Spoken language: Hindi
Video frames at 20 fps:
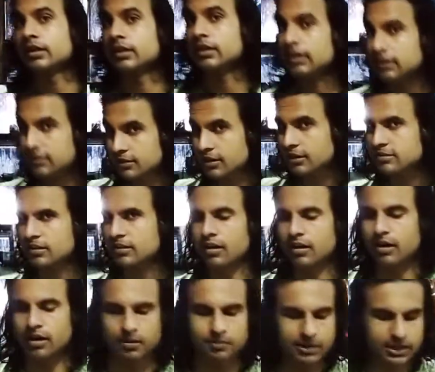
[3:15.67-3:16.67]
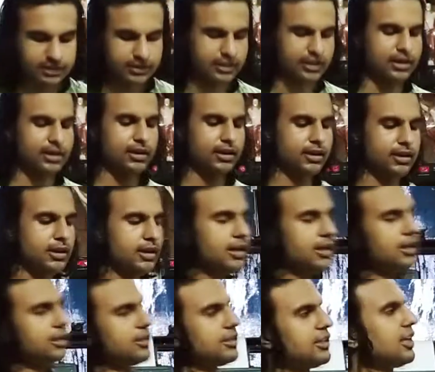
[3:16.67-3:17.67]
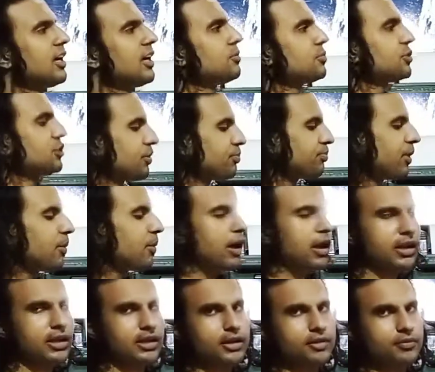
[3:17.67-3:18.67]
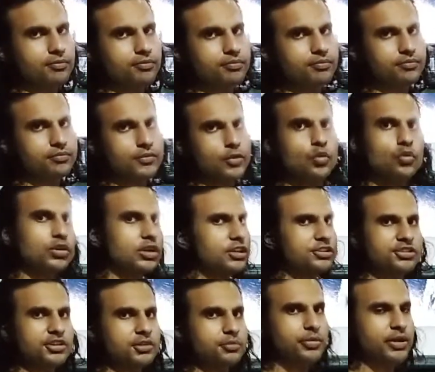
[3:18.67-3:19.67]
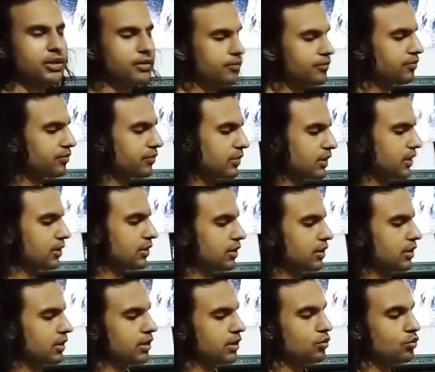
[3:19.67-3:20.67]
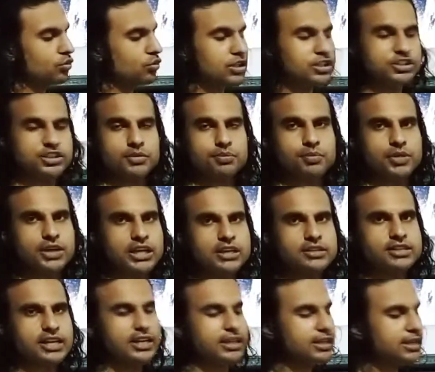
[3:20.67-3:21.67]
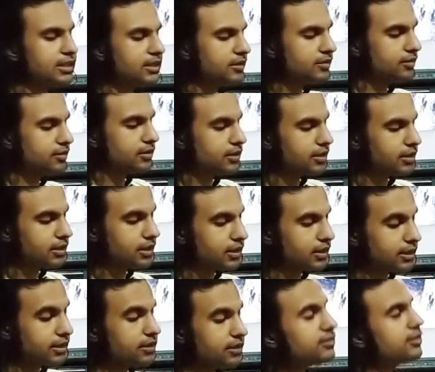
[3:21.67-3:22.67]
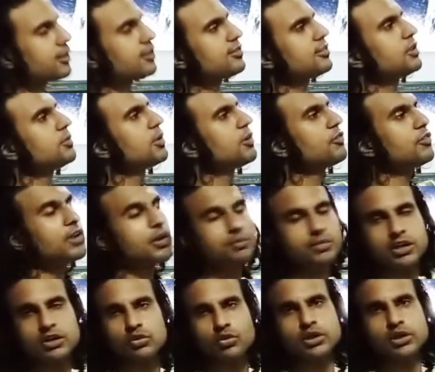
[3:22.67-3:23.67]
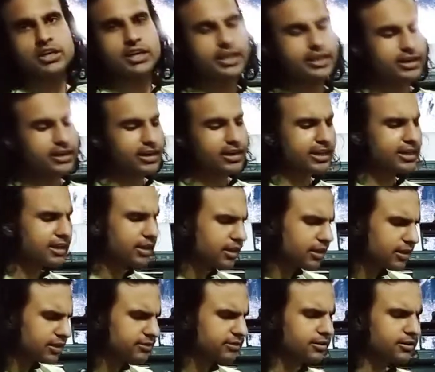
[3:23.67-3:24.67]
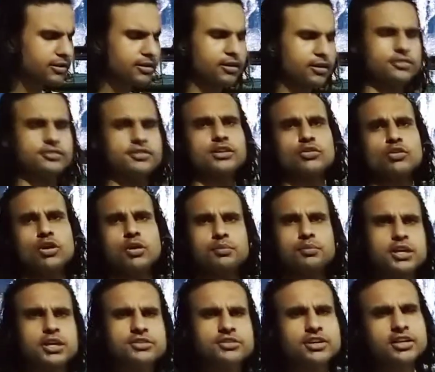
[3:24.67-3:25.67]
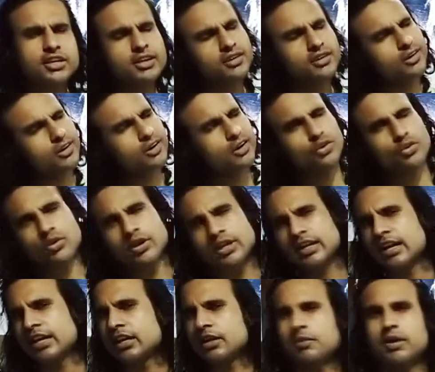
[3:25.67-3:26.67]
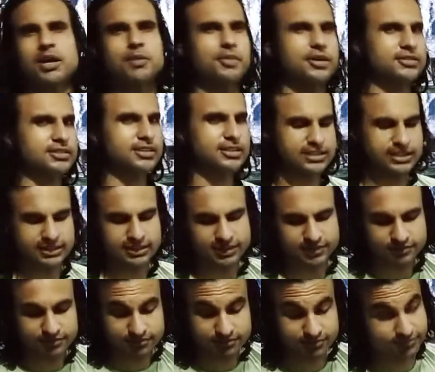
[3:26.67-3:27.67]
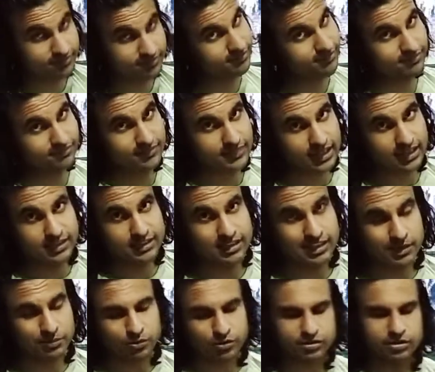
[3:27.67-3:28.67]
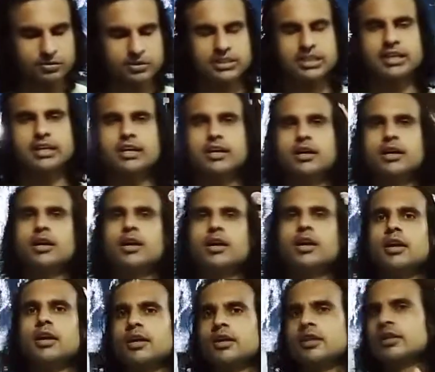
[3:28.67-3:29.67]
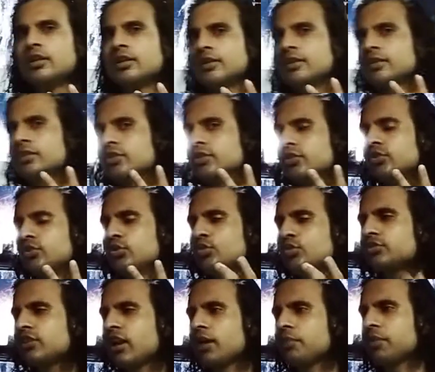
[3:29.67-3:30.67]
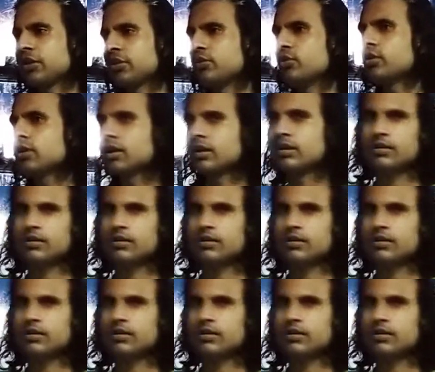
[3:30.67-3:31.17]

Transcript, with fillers: इसका सहारा हम देते हैं ये हम शिप पे मारेंगे उनके शिप पे उनके शिप पे ये जाएगी इस रस्सी में वे अपनी टोइंग लाइन लगाएंगे इस रस्सी को हम खींचेंगे टोइंग लाइन हमारे पास आ जाएगी ये आपको समझ आया दूसरा प्रयोग